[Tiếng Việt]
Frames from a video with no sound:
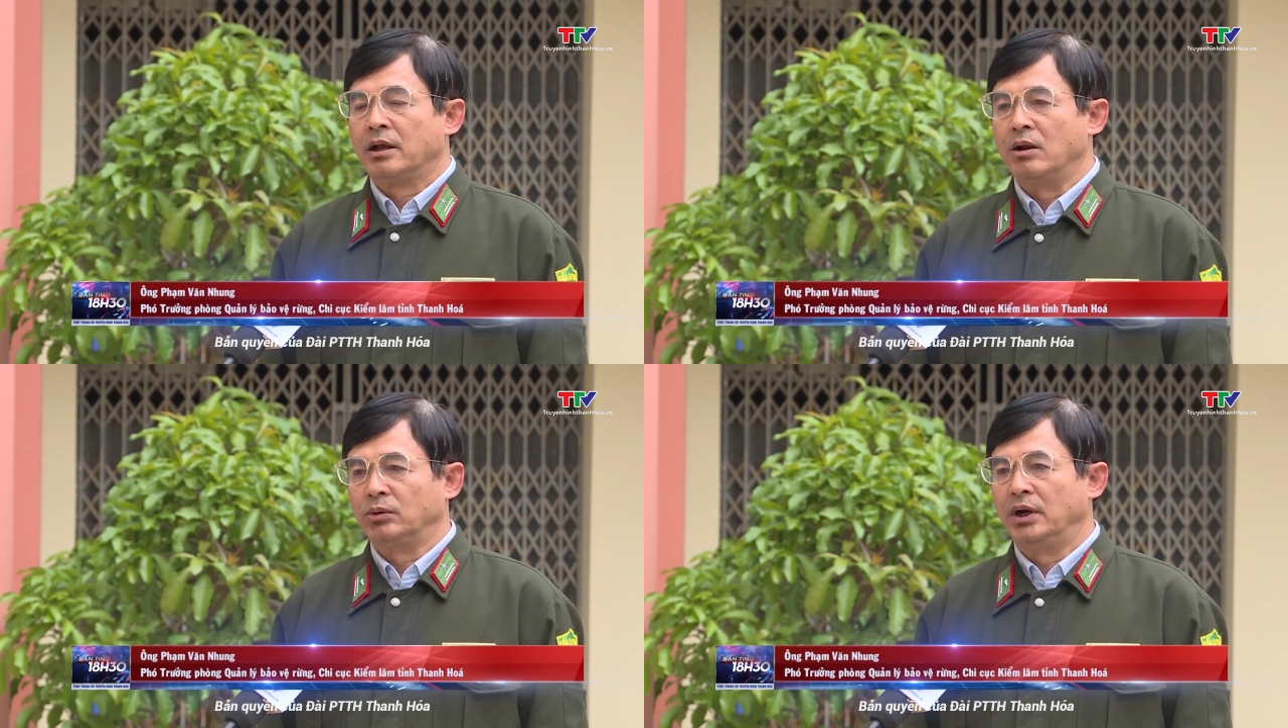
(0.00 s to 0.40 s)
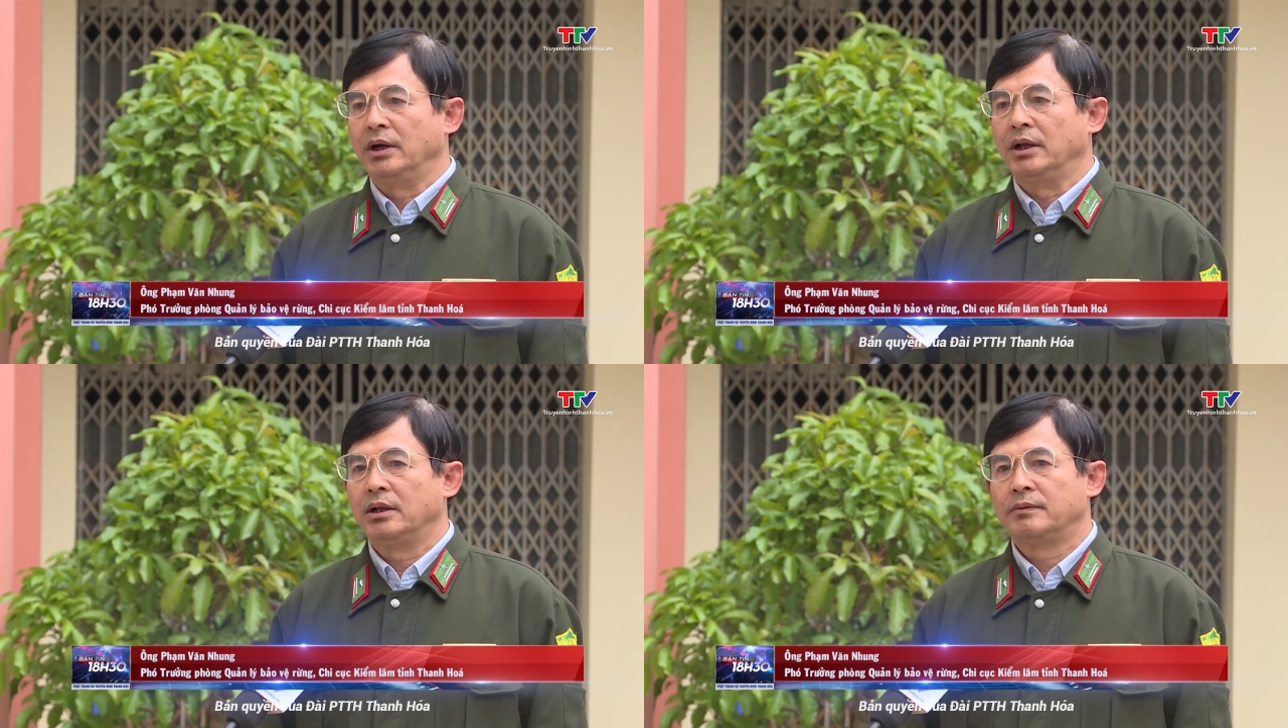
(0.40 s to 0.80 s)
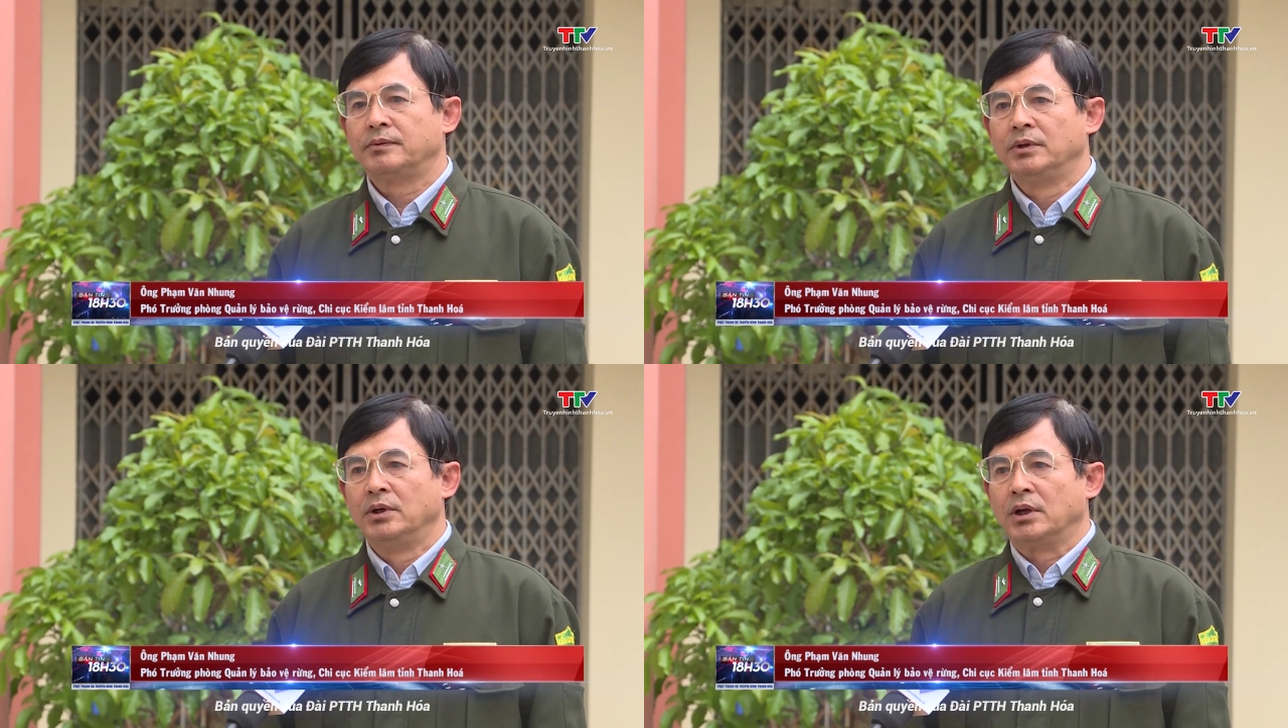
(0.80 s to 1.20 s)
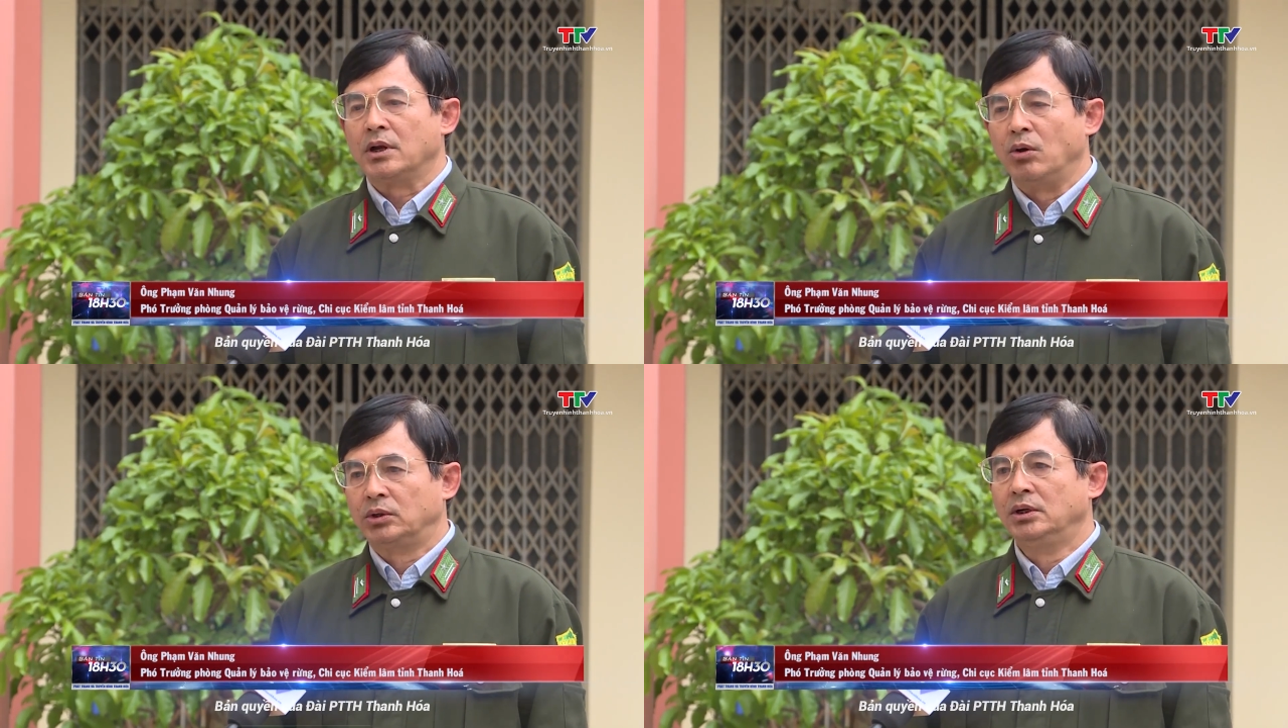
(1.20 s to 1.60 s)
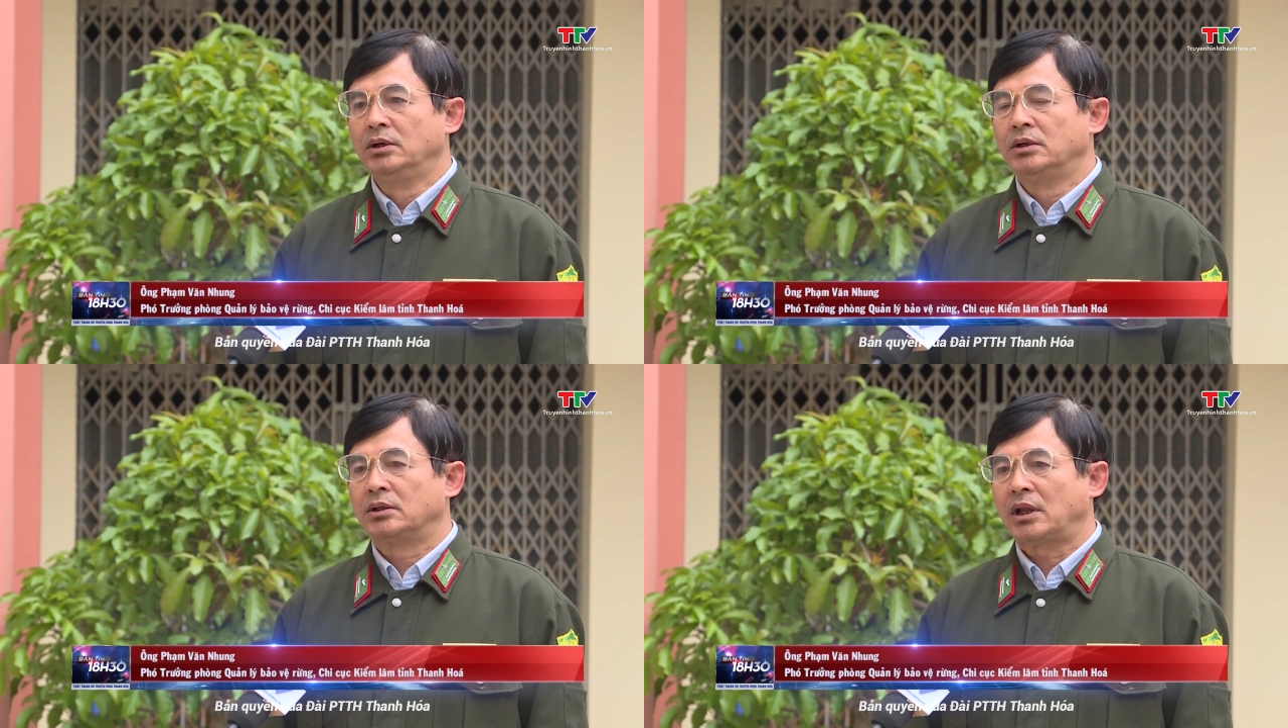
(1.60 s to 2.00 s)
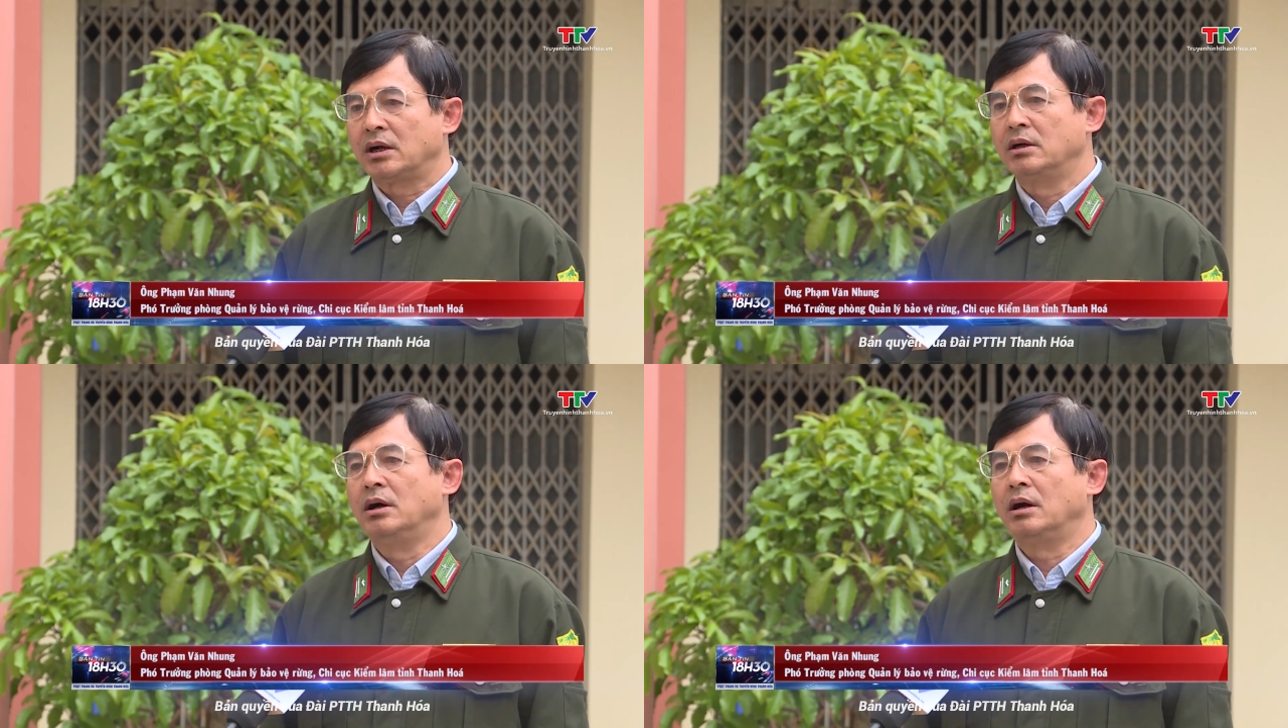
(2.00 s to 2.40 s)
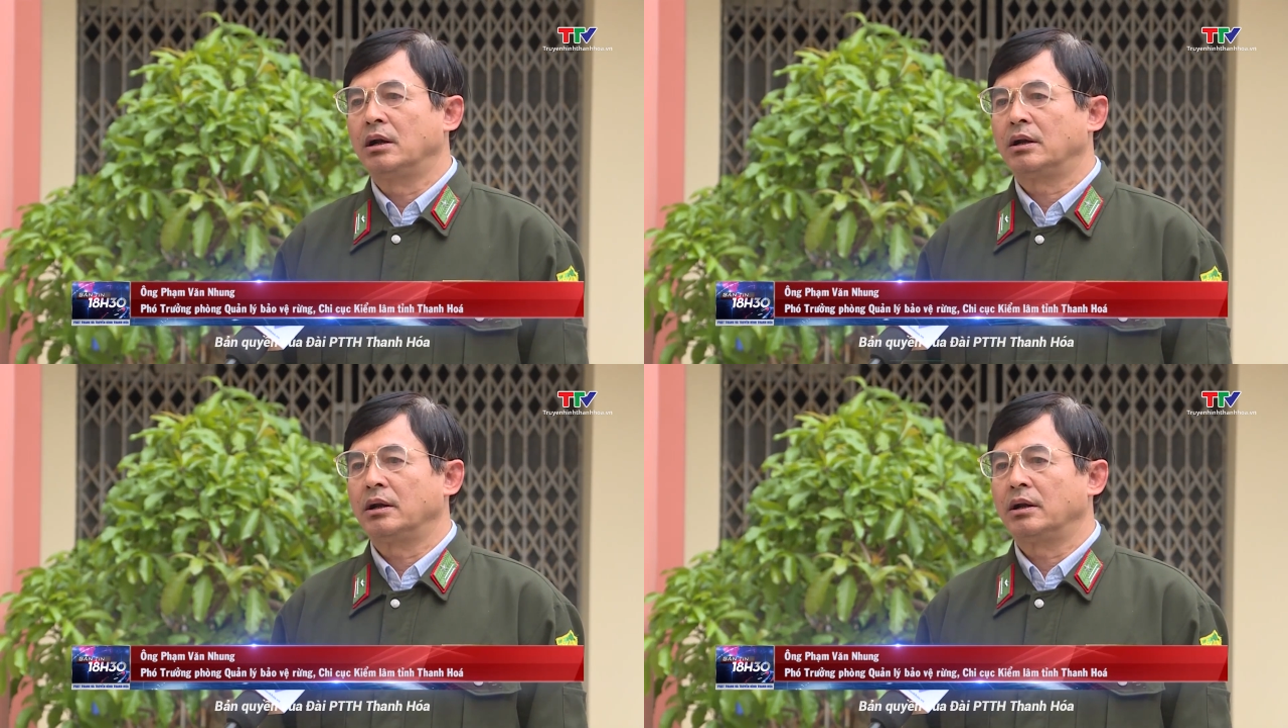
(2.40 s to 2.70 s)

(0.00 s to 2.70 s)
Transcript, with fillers: đồng thời đầu tư tăng cường